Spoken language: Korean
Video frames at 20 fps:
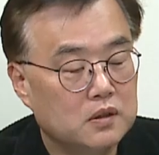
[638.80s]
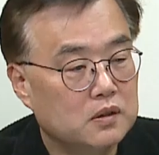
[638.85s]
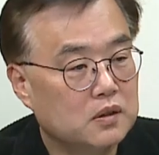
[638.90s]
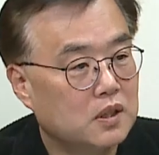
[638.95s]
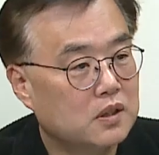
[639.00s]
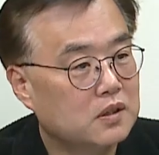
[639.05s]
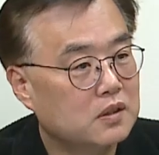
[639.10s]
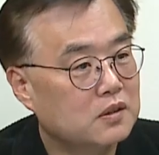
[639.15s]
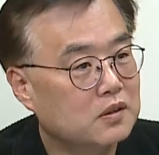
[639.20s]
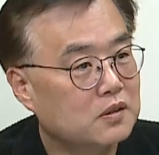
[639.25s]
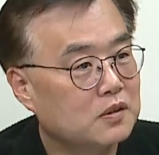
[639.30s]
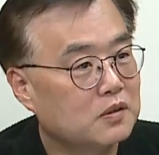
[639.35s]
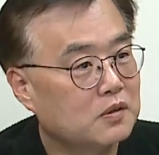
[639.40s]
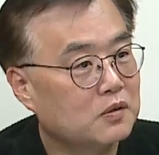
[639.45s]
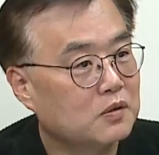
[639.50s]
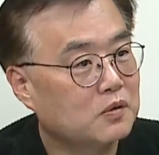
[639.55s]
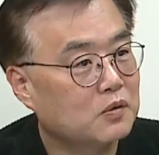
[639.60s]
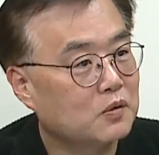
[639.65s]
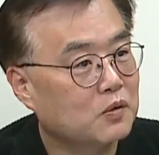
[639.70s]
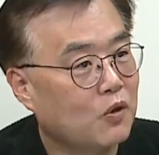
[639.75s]

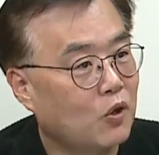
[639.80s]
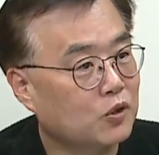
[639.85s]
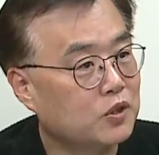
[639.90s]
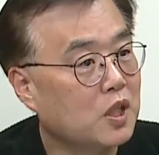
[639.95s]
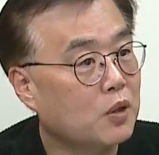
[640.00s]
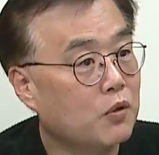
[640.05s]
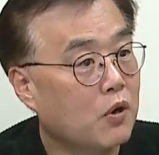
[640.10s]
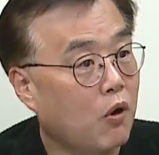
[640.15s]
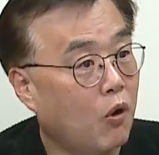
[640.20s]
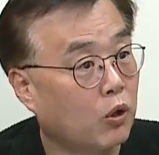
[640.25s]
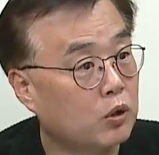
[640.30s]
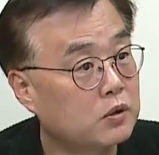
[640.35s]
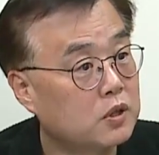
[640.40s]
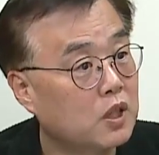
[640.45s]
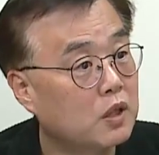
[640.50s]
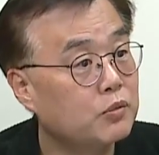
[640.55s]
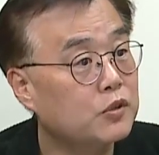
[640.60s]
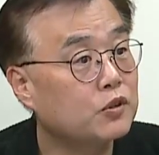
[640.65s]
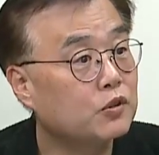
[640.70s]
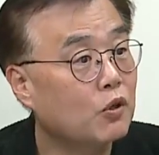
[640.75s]
사실은
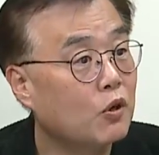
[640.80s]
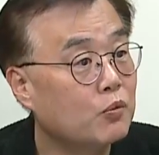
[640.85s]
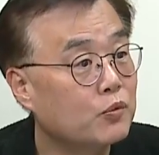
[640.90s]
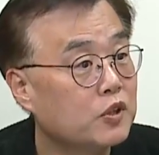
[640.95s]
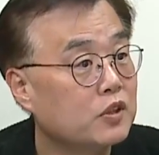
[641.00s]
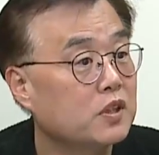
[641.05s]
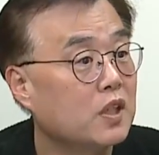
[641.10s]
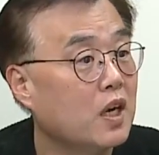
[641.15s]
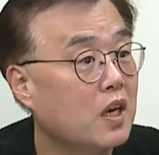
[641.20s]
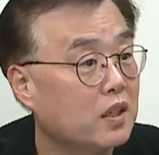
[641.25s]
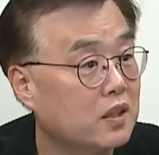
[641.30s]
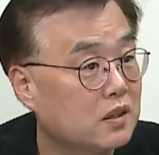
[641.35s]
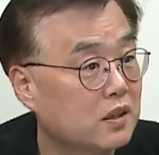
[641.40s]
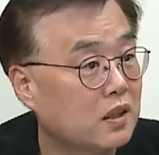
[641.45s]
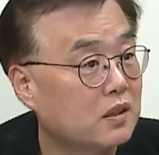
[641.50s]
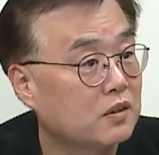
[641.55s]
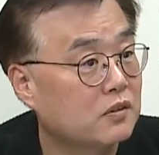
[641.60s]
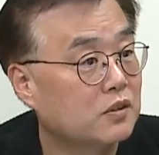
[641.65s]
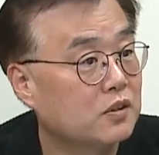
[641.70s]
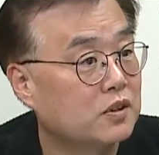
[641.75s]
걷잡을 수 없는 상황이
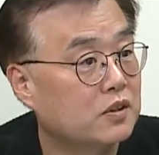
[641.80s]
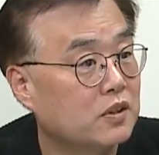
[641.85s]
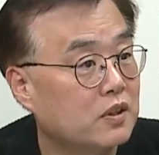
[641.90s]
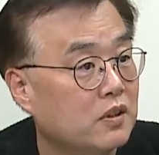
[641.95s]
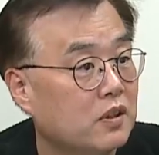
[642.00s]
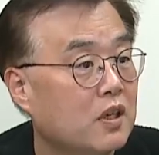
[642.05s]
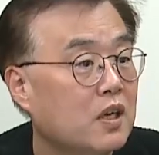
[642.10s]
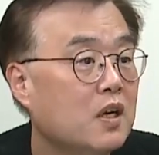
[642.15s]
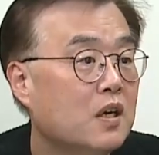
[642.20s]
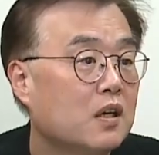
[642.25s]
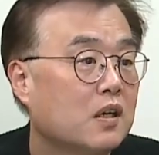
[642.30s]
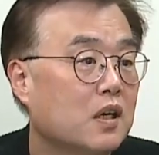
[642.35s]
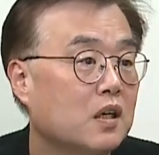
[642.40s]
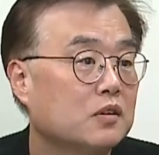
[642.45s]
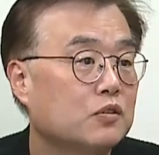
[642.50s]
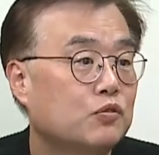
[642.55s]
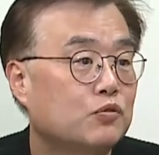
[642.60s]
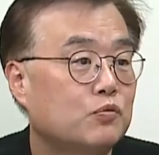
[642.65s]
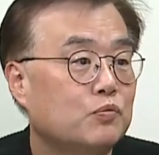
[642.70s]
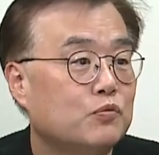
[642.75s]
되는 거죠.
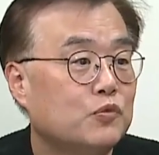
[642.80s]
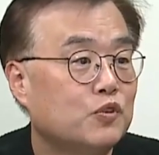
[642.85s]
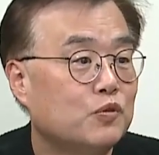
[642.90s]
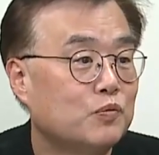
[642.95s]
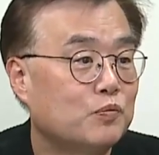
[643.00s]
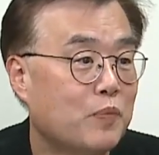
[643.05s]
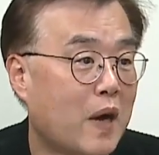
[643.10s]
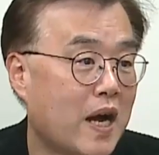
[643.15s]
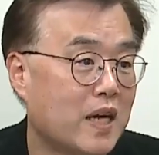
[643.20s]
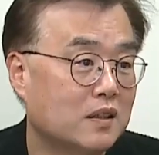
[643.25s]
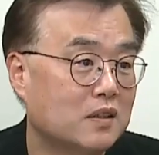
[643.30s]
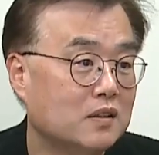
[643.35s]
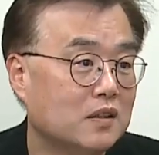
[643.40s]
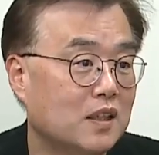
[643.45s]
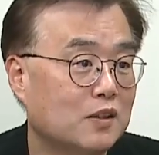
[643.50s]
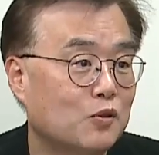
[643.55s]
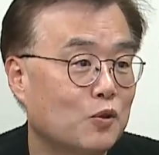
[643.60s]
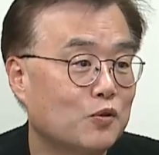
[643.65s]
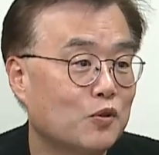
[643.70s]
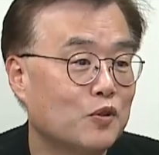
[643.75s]
그러니까 바이든
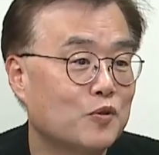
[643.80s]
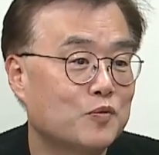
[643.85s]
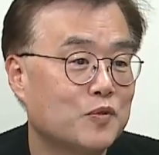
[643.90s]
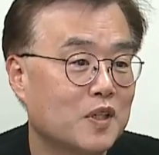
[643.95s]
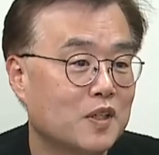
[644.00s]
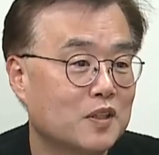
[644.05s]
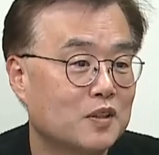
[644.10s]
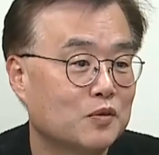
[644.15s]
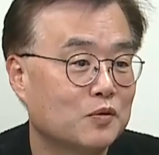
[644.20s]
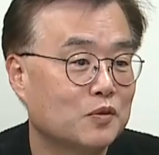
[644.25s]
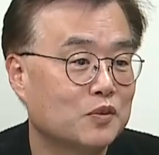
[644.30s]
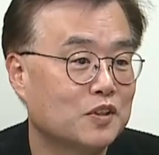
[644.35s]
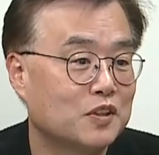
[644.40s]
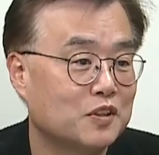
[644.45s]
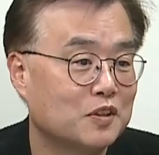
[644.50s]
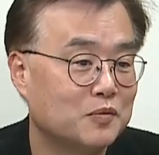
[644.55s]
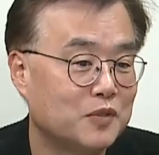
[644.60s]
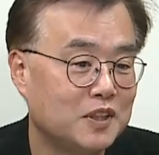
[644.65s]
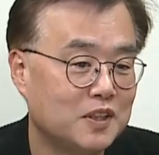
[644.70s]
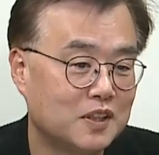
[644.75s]
대통령 입장에서도
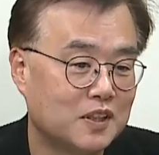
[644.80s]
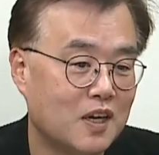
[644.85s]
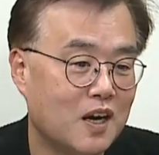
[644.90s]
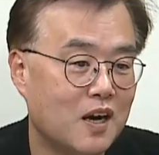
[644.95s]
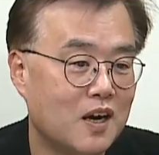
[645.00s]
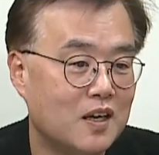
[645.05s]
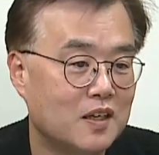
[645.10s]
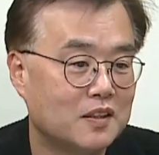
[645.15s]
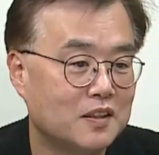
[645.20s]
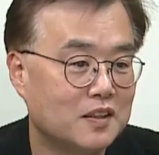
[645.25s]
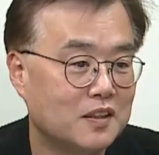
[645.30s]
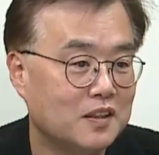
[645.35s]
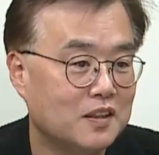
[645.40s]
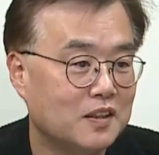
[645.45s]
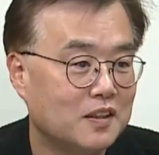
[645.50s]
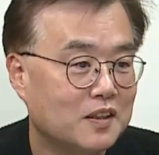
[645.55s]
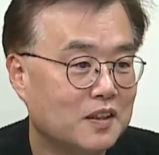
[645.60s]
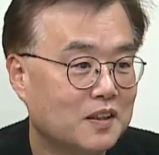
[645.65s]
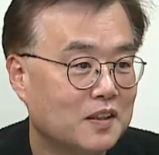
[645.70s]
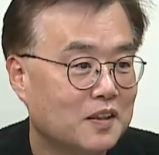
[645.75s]
지금 이
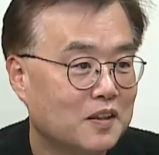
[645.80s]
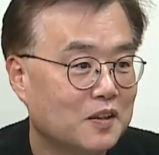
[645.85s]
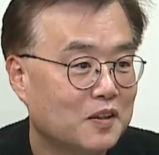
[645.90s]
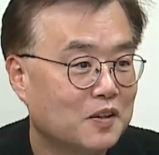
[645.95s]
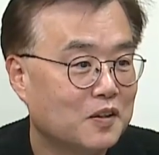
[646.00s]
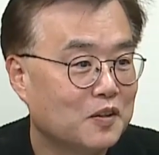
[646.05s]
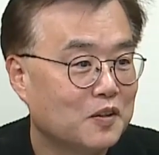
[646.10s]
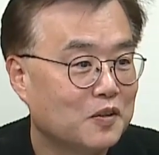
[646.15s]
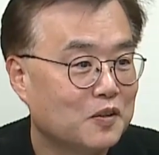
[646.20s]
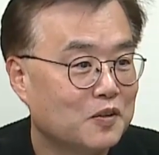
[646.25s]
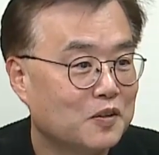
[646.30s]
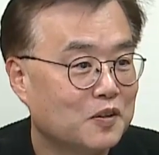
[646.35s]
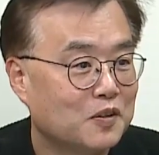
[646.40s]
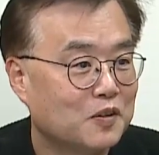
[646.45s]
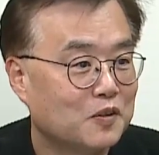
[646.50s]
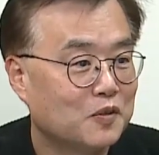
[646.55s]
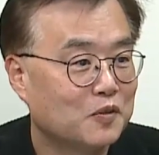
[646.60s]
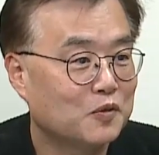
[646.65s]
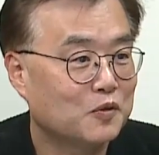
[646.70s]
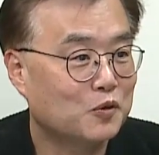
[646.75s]
상황이
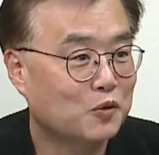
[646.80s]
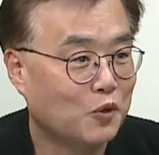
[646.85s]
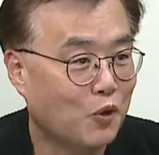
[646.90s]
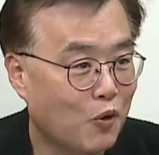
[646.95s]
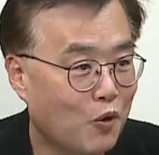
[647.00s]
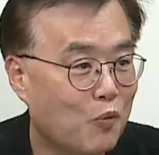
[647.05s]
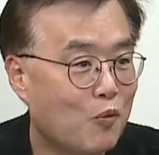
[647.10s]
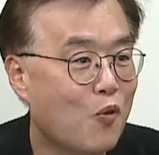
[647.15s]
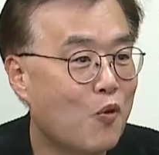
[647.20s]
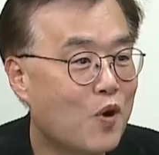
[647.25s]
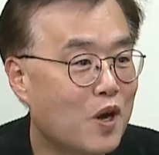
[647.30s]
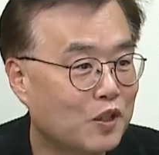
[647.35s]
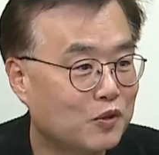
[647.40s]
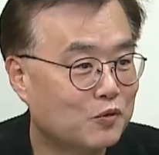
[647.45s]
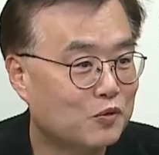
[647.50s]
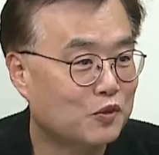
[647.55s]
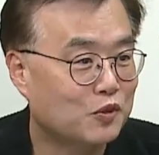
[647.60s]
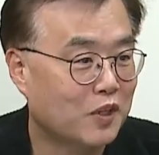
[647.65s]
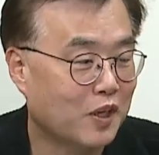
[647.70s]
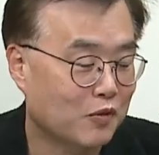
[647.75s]
더 뭔가
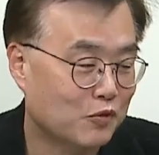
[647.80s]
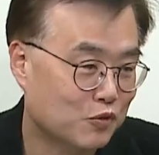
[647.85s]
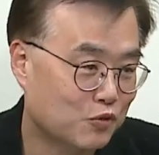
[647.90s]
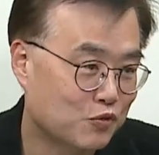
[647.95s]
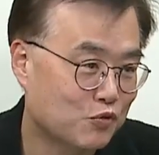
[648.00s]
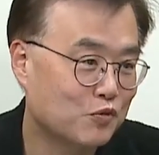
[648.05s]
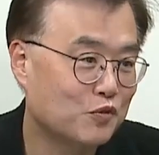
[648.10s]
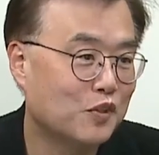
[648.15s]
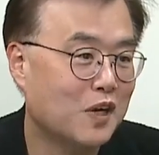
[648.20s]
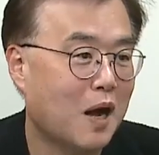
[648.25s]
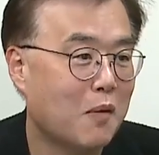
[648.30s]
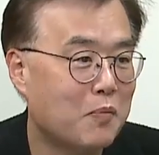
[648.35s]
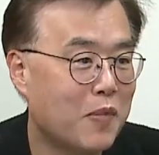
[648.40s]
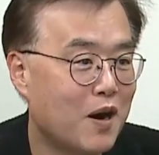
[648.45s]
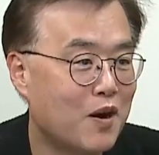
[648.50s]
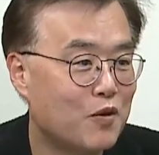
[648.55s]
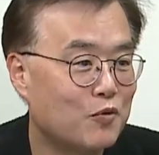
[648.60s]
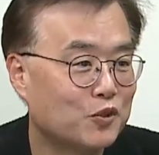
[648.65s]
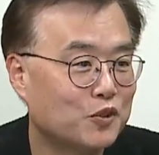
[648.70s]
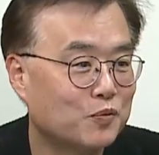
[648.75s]
중국을
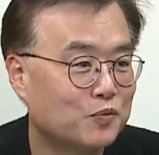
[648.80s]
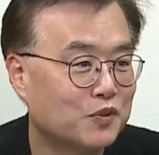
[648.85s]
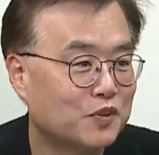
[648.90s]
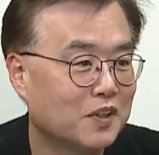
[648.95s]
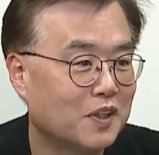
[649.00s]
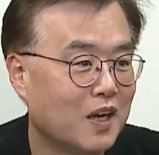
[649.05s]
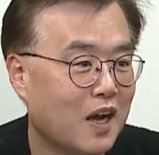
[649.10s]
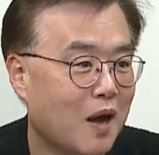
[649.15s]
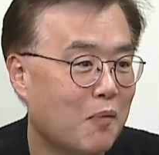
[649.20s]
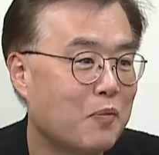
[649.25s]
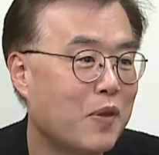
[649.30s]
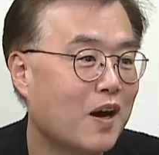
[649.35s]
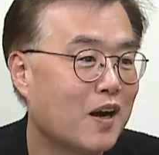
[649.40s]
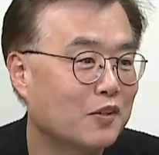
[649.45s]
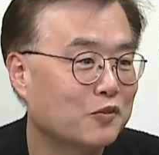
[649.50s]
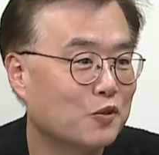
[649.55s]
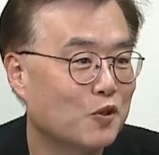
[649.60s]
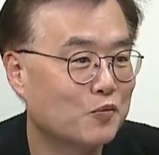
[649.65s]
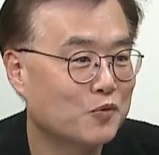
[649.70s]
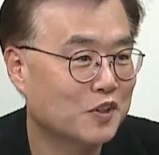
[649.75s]
압박하고 싶은데
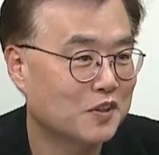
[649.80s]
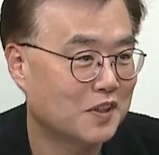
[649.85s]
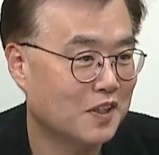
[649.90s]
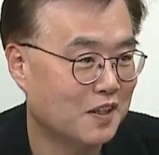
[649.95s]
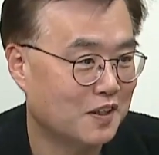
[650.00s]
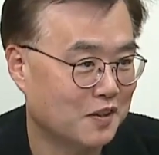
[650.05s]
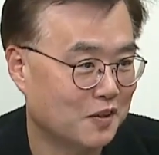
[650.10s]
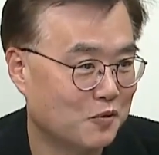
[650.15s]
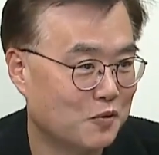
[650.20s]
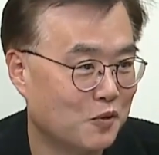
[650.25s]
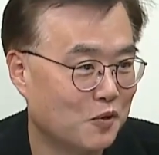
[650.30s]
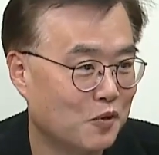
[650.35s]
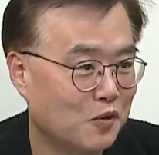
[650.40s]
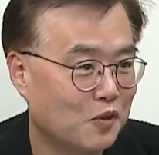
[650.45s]
압박할 수 없는 상황이고 음,